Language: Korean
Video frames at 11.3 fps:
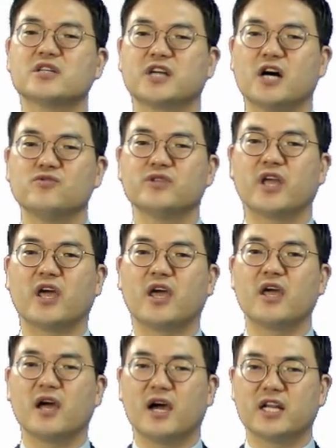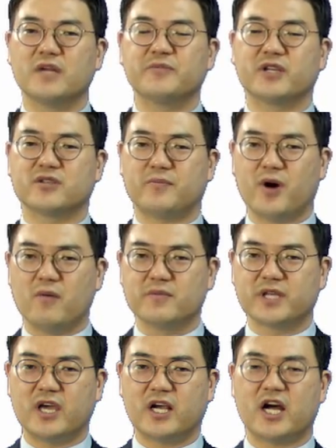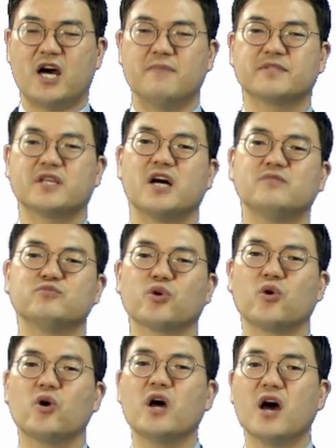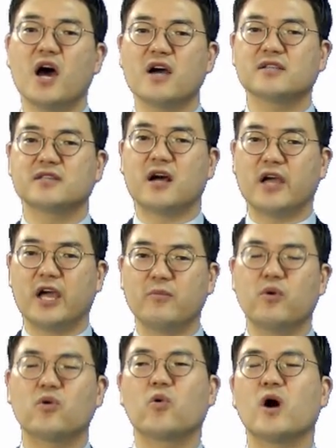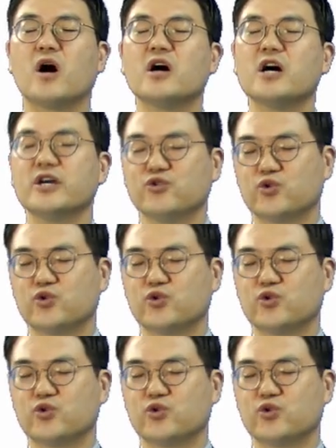그 가운데 하나님께서 범사에 감사함으로 항상 행복과